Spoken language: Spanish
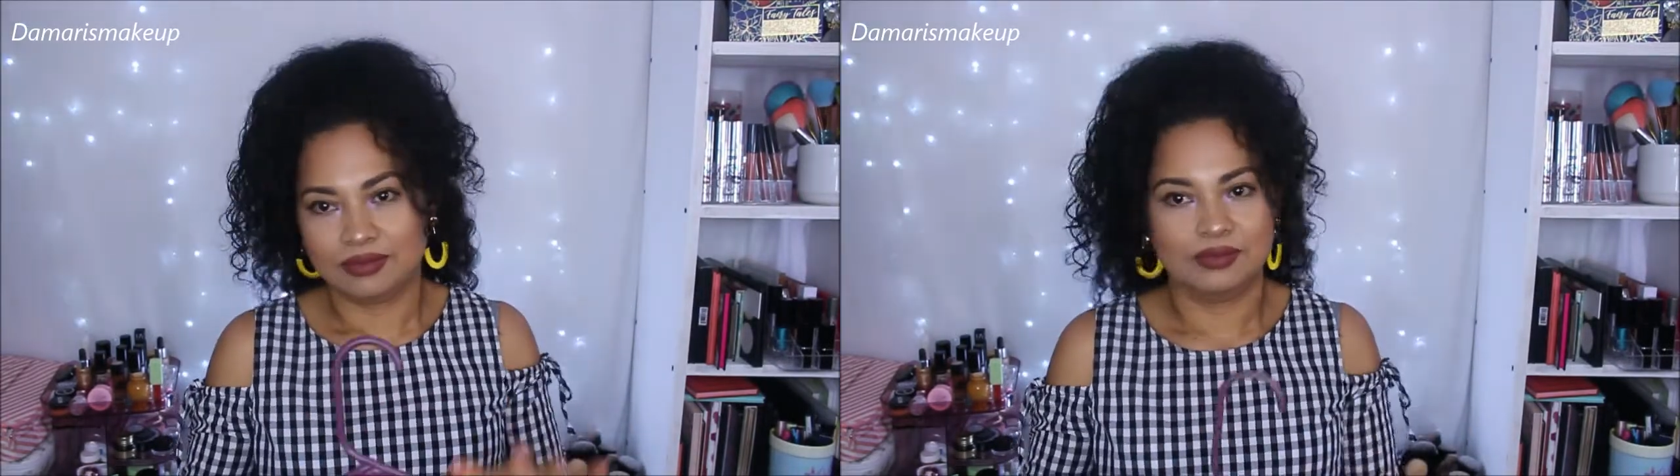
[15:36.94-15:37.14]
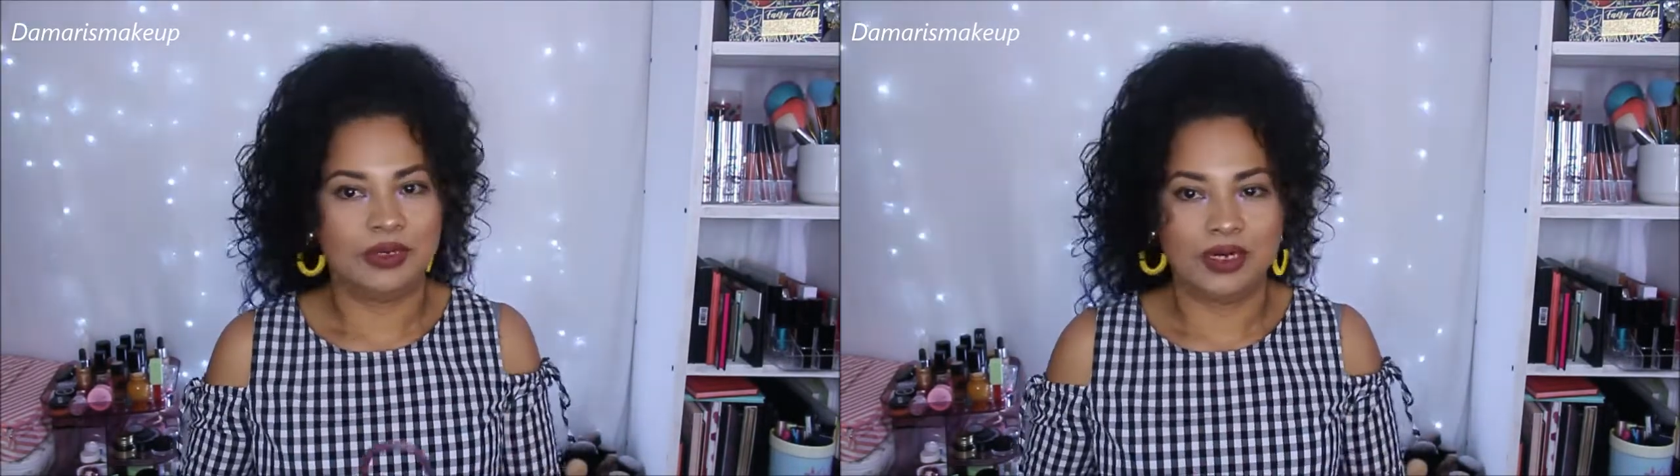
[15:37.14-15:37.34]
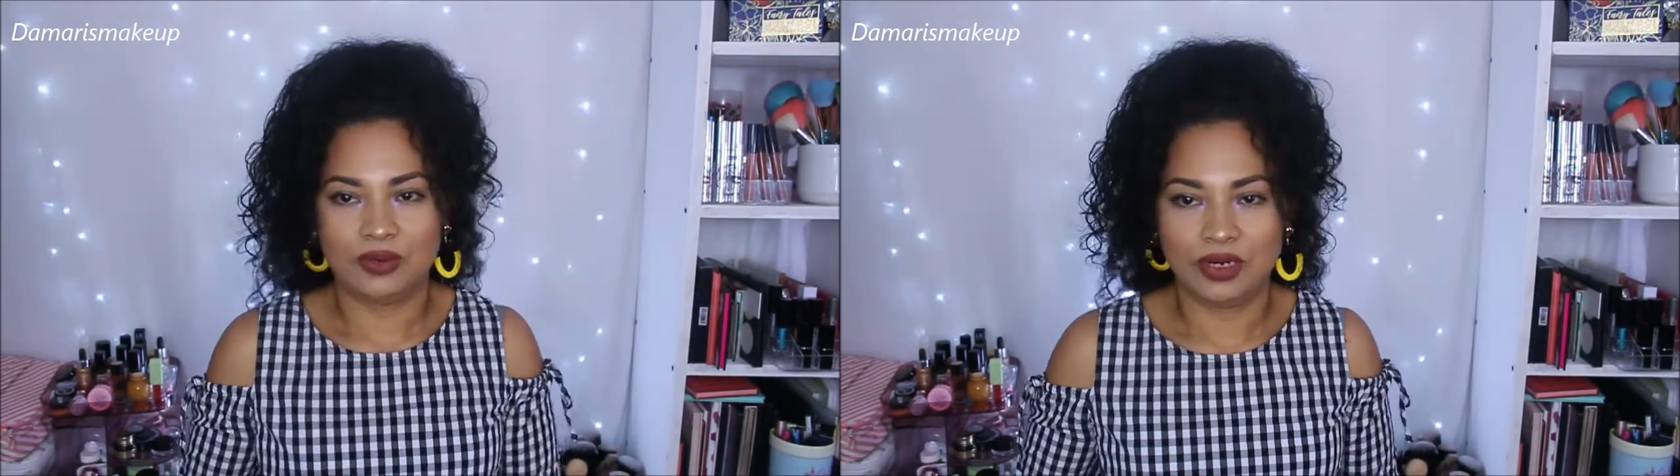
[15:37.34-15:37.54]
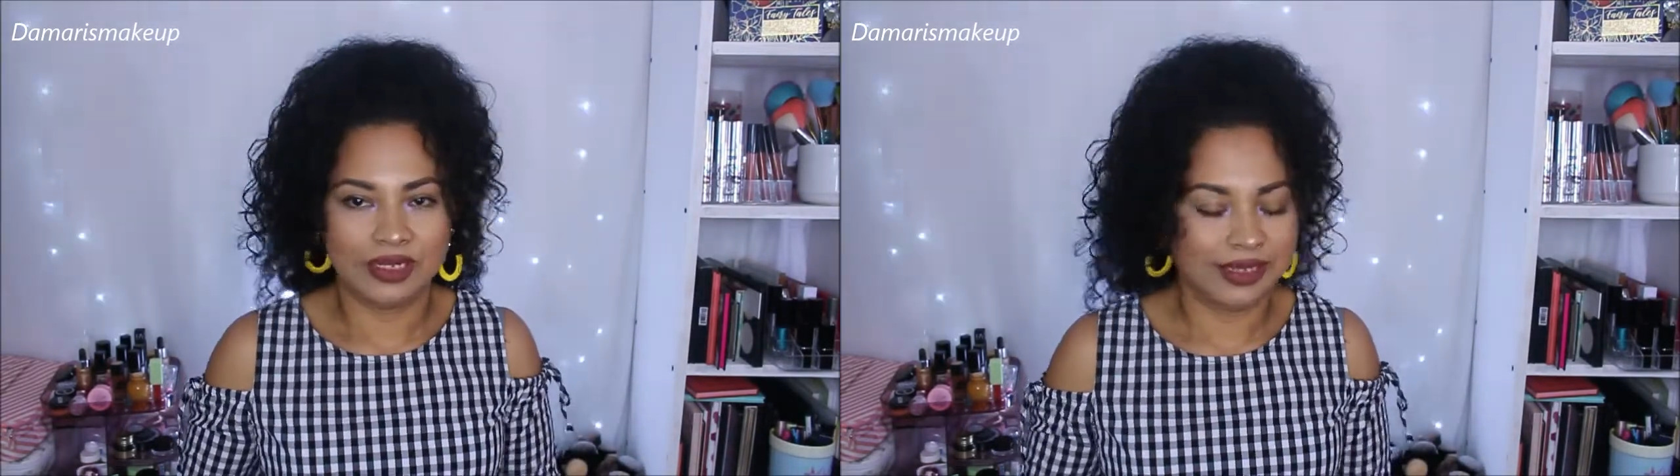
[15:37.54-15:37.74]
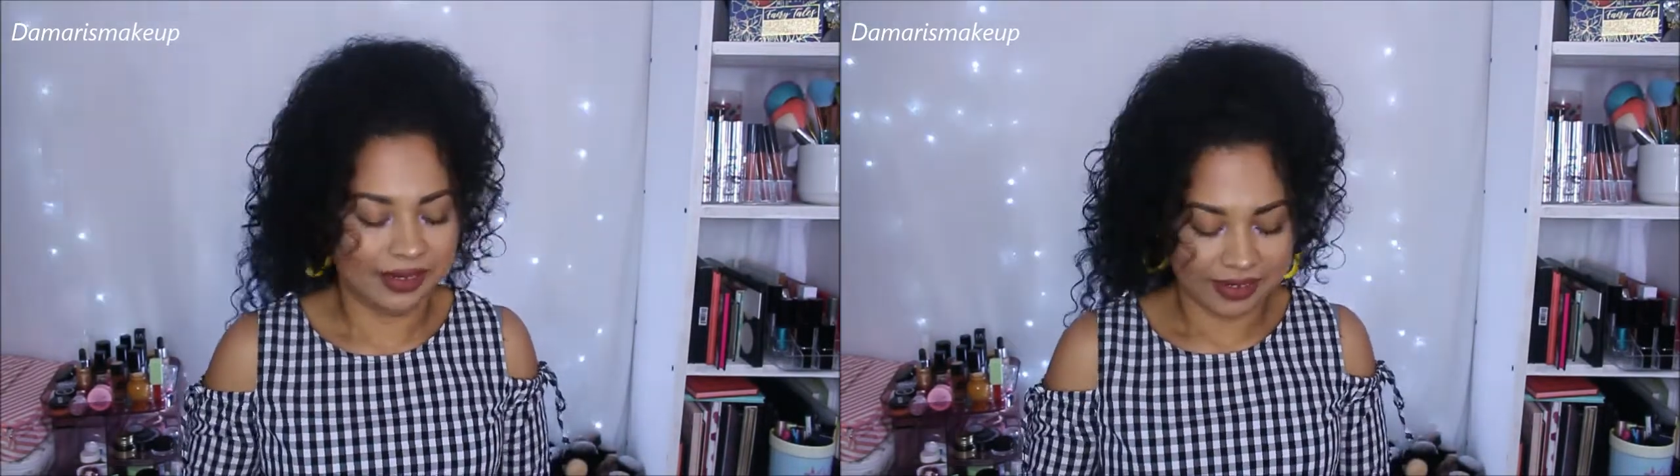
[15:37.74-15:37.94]
para
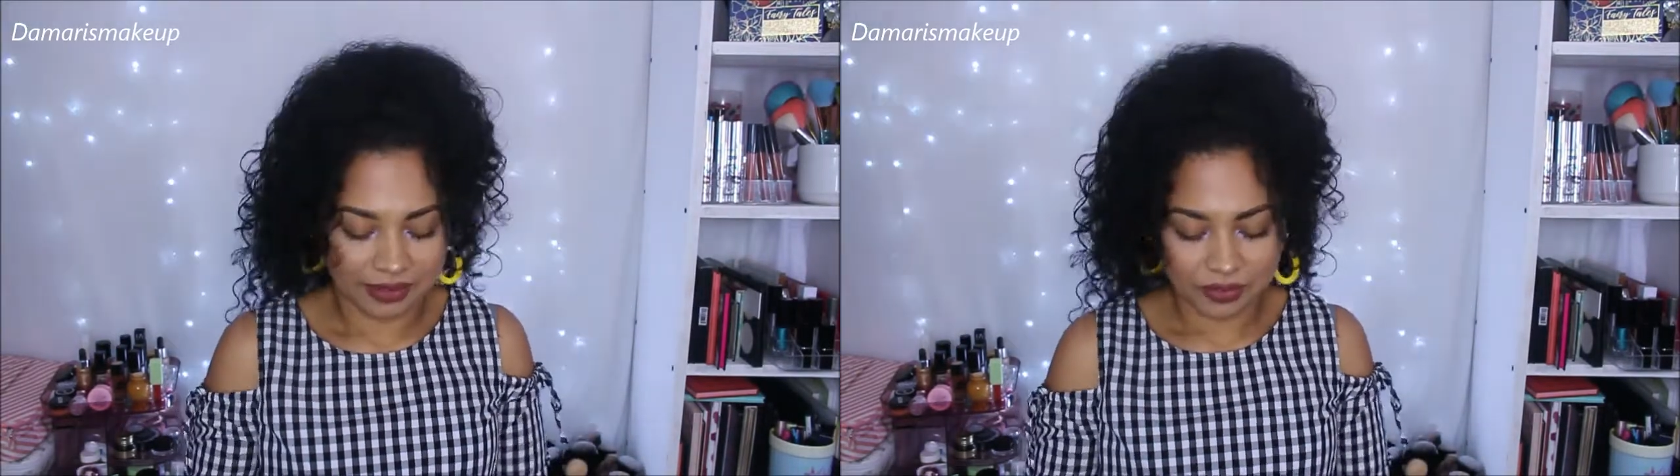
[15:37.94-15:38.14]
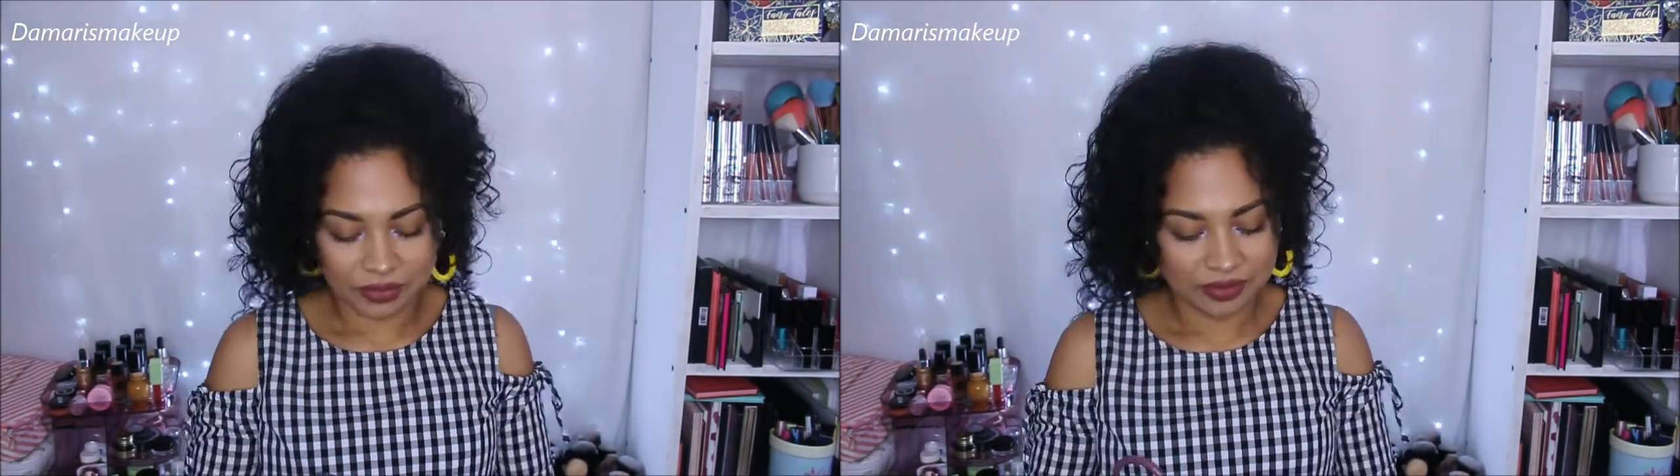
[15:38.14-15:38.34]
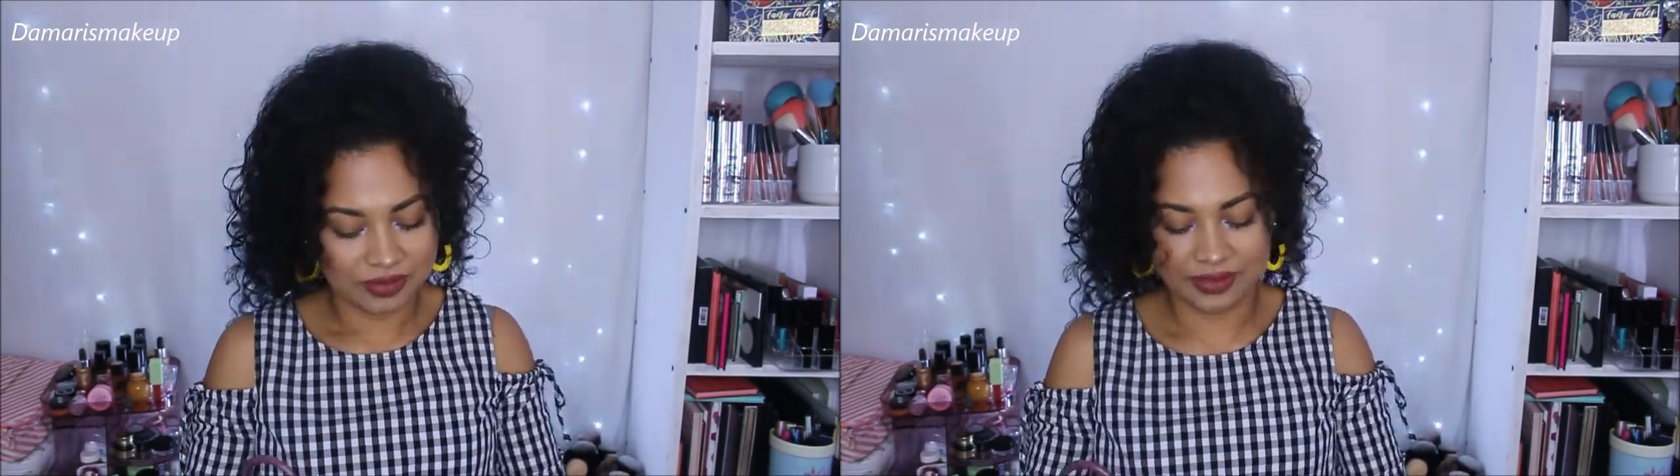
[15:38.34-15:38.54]
cualquier lado